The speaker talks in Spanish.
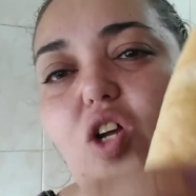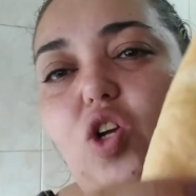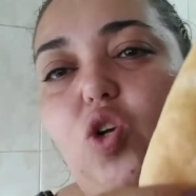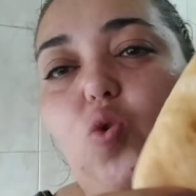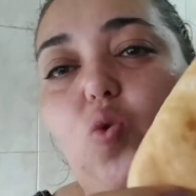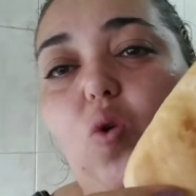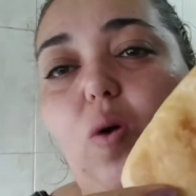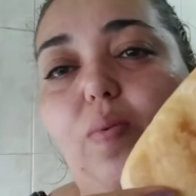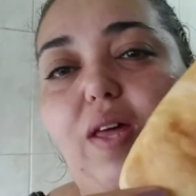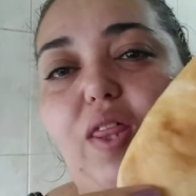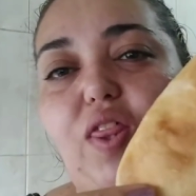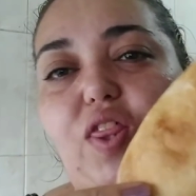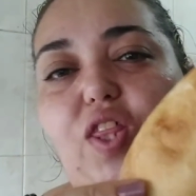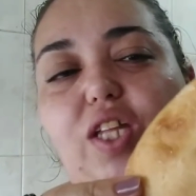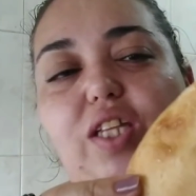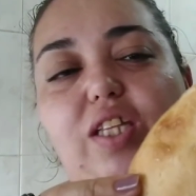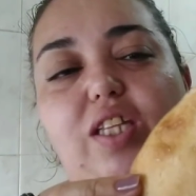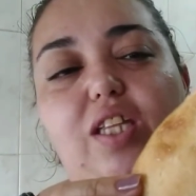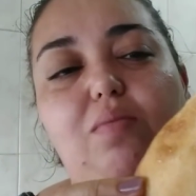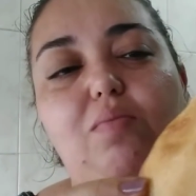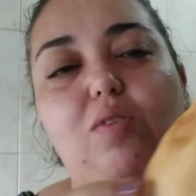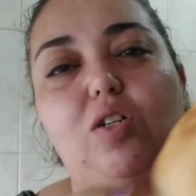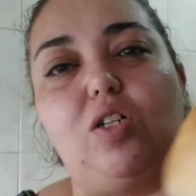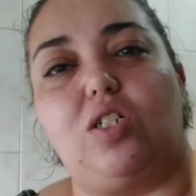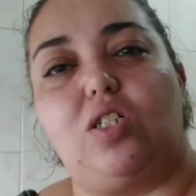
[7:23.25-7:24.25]
9
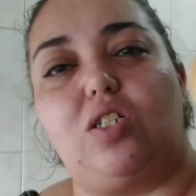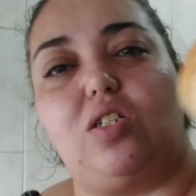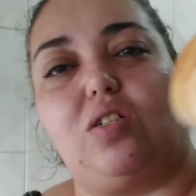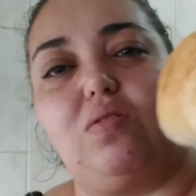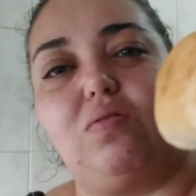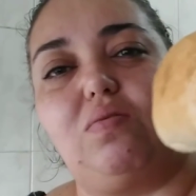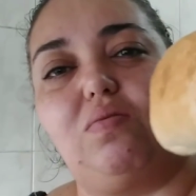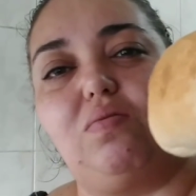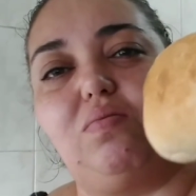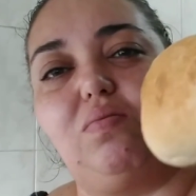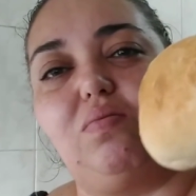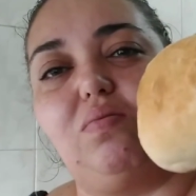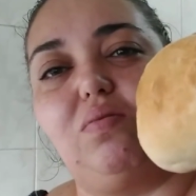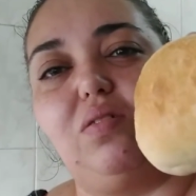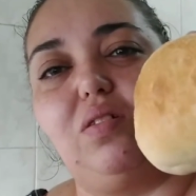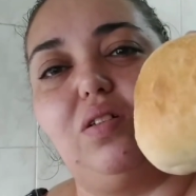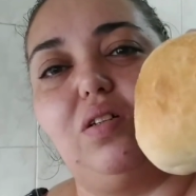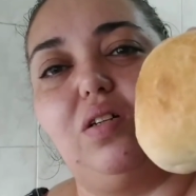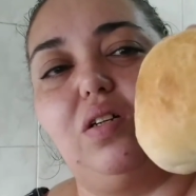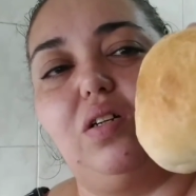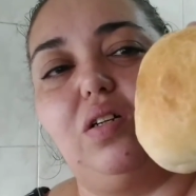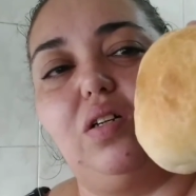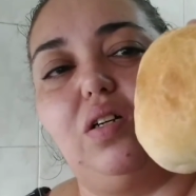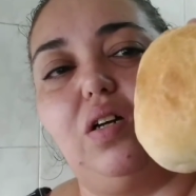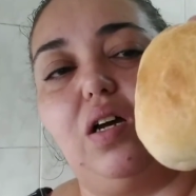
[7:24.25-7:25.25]
céntimos.
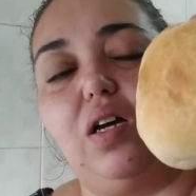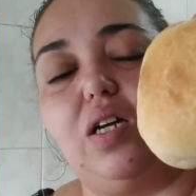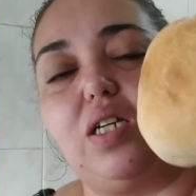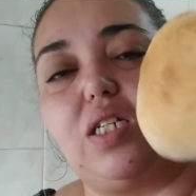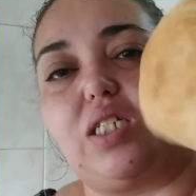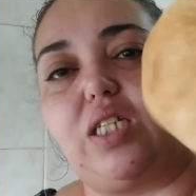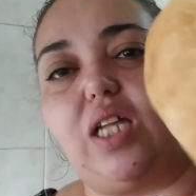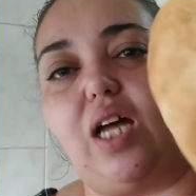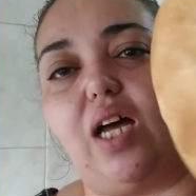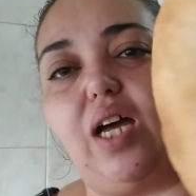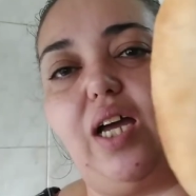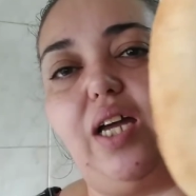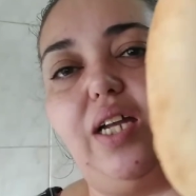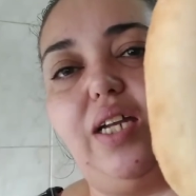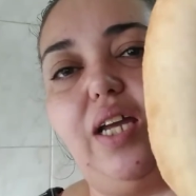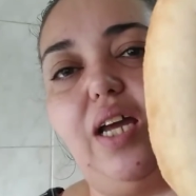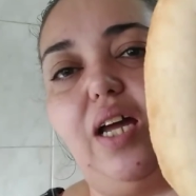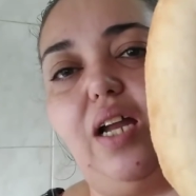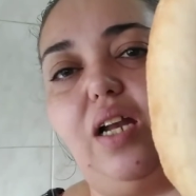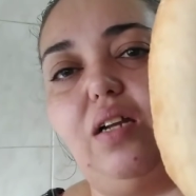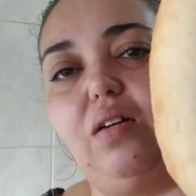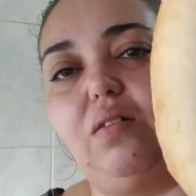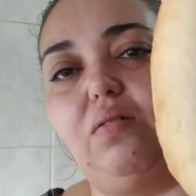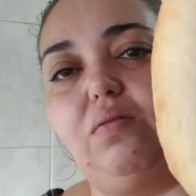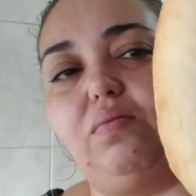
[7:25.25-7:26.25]
Está
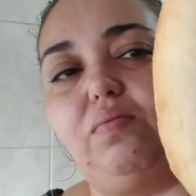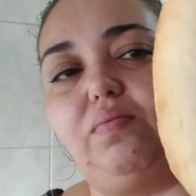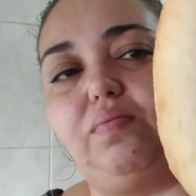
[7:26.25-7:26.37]
genial.